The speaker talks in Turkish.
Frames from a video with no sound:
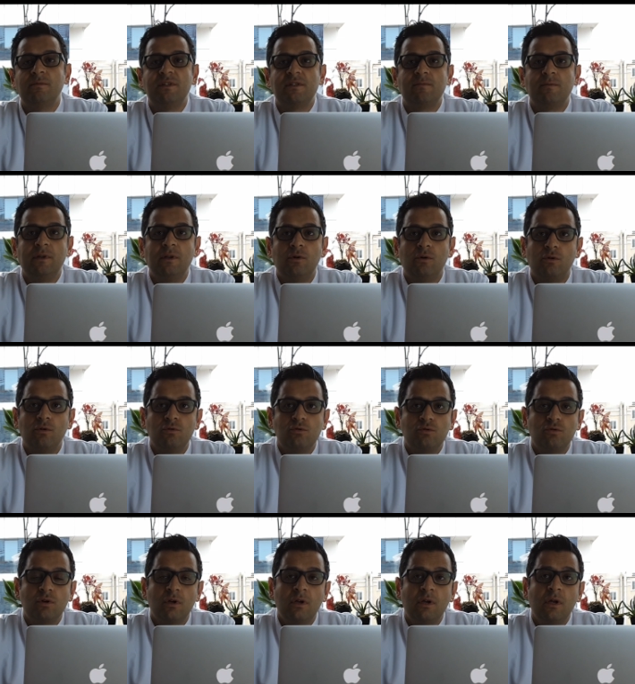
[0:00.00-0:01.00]
biz biliyoruz.
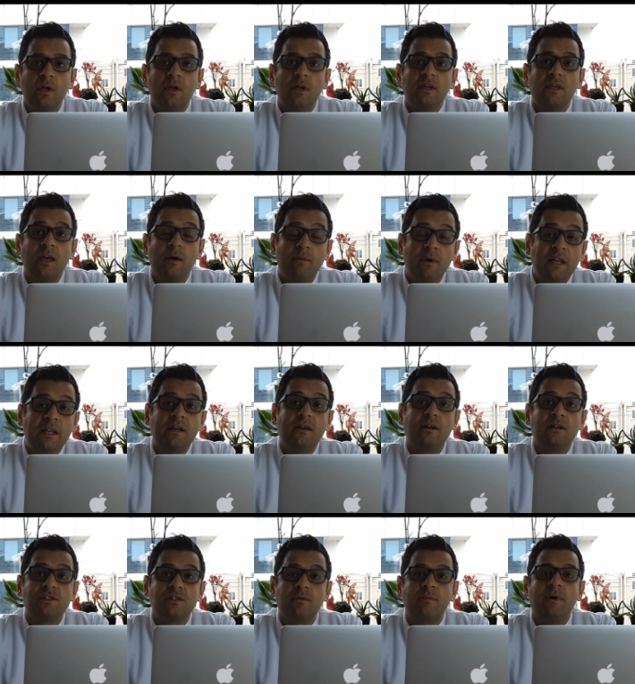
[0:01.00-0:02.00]
Gebelik
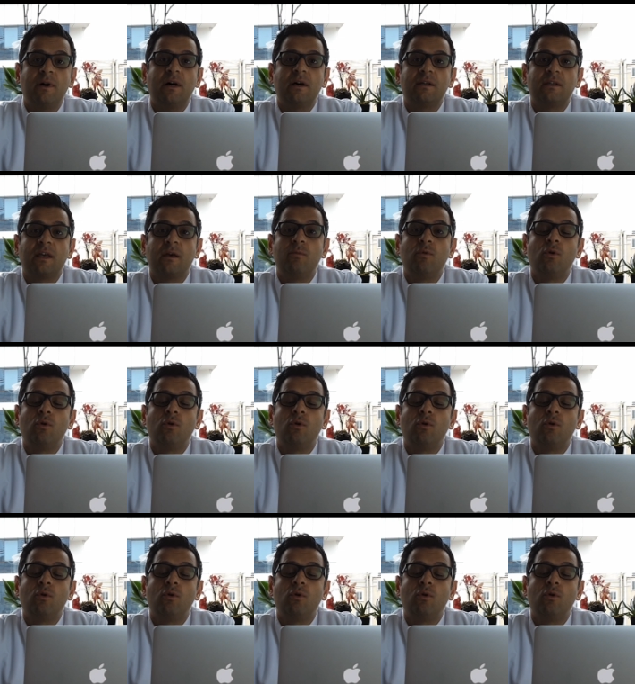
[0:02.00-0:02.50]
acaba gebe